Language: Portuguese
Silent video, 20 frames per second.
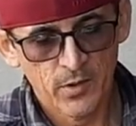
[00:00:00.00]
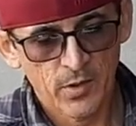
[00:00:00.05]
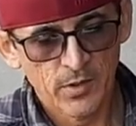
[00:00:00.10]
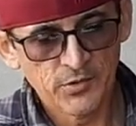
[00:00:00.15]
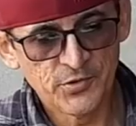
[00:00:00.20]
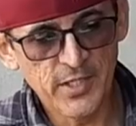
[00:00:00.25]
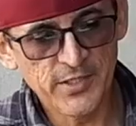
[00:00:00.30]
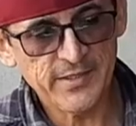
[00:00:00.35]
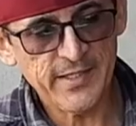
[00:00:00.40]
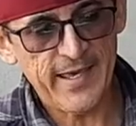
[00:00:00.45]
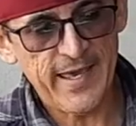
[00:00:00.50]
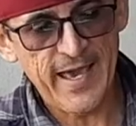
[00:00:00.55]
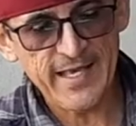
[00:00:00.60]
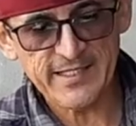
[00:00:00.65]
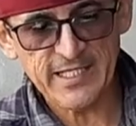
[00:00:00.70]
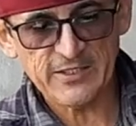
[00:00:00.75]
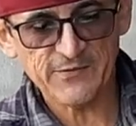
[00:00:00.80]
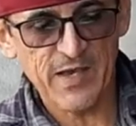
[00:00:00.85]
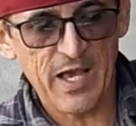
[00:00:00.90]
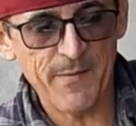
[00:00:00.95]
Gente,
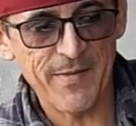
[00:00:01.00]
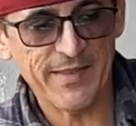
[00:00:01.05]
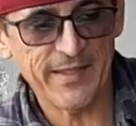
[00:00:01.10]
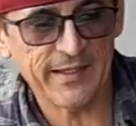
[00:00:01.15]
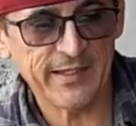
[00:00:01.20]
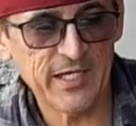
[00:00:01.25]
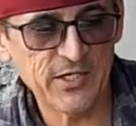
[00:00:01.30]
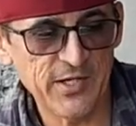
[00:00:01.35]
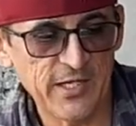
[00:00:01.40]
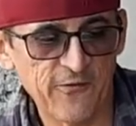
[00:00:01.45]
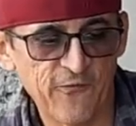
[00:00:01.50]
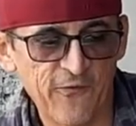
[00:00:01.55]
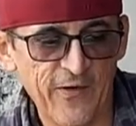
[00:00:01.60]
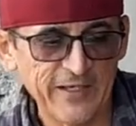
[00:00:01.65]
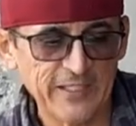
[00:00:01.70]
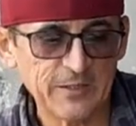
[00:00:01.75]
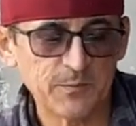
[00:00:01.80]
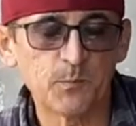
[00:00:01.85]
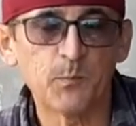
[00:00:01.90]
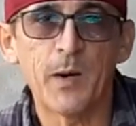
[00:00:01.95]
essas ferramentas aqui, gente,
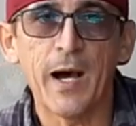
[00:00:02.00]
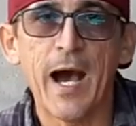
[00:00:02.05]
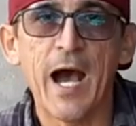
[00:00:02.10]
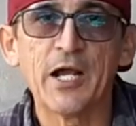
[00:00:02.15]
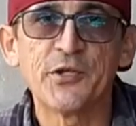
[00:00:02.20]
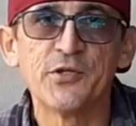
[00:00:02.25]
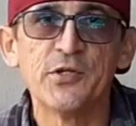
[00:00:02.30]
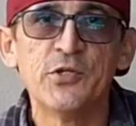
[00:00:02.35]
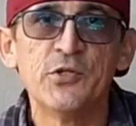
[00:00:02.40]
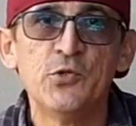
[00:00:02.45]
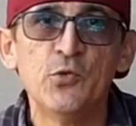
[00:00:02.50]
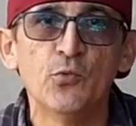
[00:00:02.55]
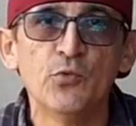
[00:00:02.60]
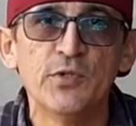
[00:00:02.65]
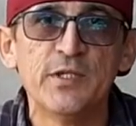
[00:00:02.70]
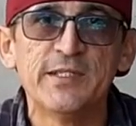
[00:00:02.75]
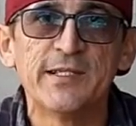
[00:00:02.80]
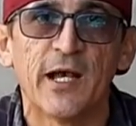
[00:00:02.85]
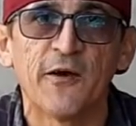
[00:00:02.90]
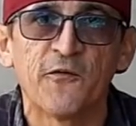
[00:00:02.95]
faz parte de um
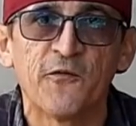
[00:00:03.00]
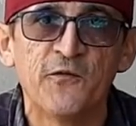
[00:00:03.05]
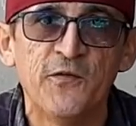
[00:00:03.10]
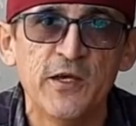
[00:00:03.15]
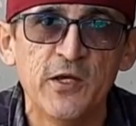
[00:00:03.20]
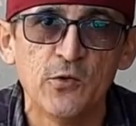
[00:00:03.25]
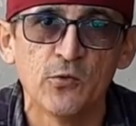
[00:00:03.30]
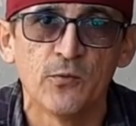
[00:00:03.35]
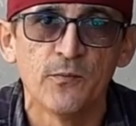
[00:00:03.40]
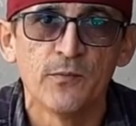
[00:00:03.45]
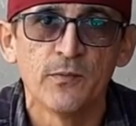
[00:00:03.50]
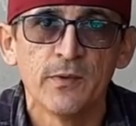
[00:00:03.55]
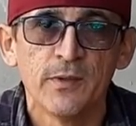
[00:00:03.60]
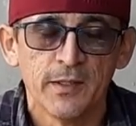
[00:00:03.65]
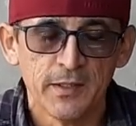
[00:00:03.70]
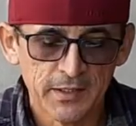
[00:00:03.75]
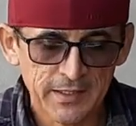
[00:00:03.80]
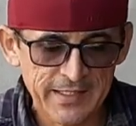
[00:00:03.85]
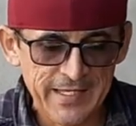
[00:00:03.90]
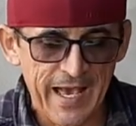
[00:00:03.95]
desafio
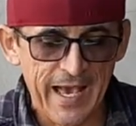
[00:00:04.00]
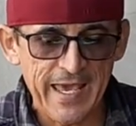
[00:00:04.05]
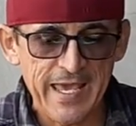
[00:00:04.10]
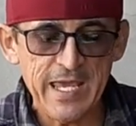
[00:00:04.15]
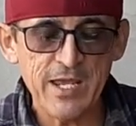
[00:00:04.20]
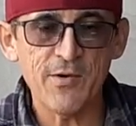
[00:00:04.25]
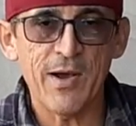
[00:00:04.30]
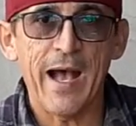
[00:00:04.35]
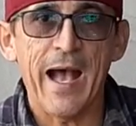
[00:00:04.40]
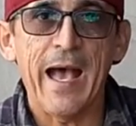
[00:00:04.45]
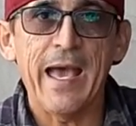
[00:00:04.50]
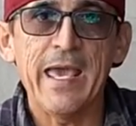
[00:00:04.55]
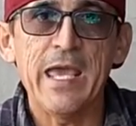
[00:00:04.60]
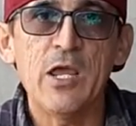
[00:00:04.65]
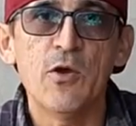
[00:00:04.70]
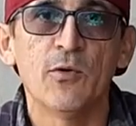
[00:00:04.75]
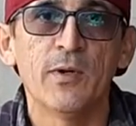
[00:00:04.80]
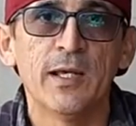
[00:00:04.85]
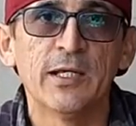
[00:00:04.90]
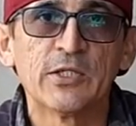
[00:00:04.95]
que a
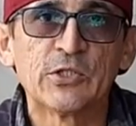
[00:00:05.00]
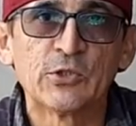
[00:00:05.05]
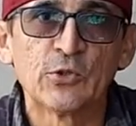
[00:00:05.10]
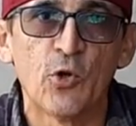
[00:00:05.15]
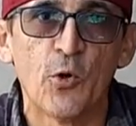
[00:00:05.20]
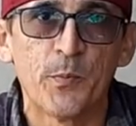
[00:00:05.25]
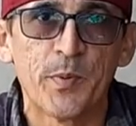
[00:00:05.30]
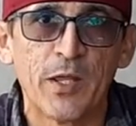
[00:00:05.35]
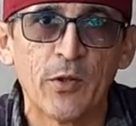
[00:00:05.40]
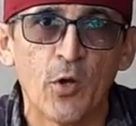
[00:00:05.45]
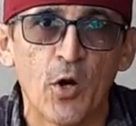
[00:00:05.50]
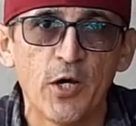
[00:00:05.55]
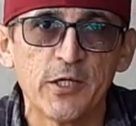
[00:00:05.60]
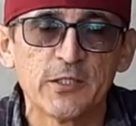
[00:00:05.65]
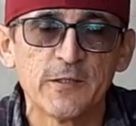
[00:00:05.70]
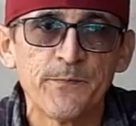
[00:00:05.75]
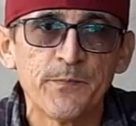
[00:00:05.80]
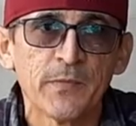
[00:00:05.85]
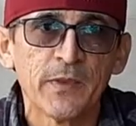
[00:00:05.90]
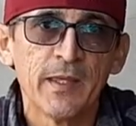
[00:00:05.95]
aero lançou para
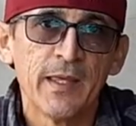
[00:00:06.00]
nós.